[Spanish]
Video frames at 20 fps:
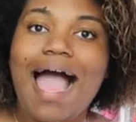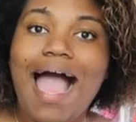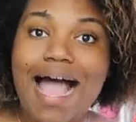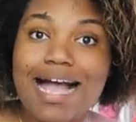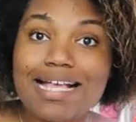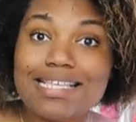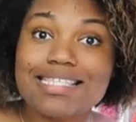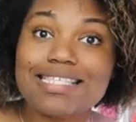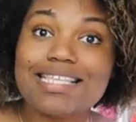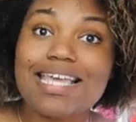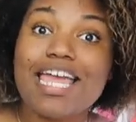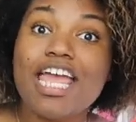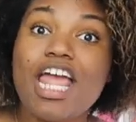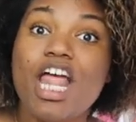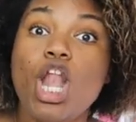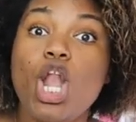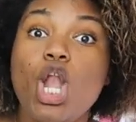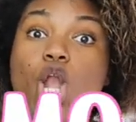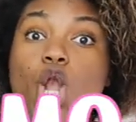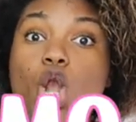Hace
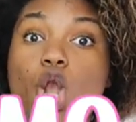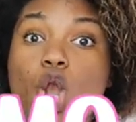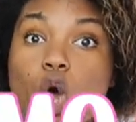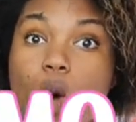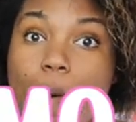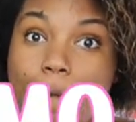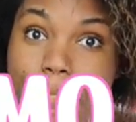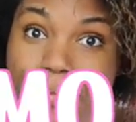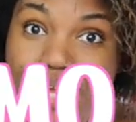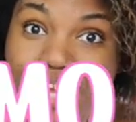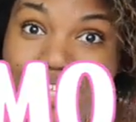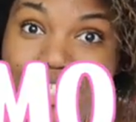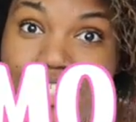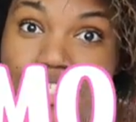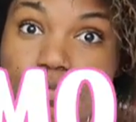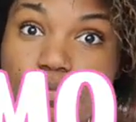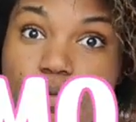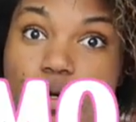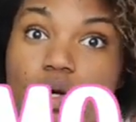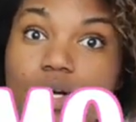lo
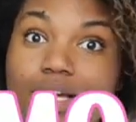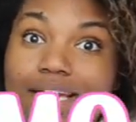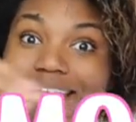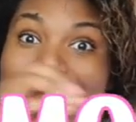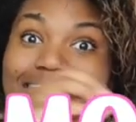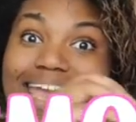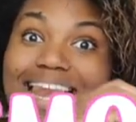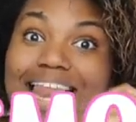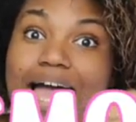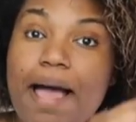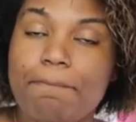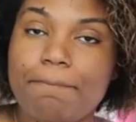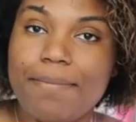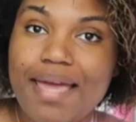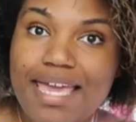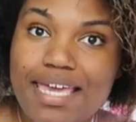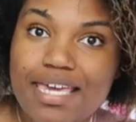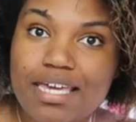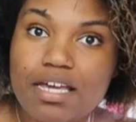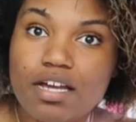mismo que la
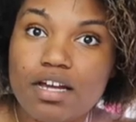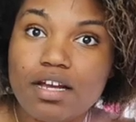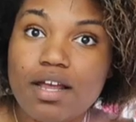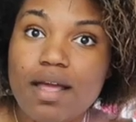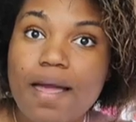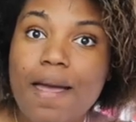maker,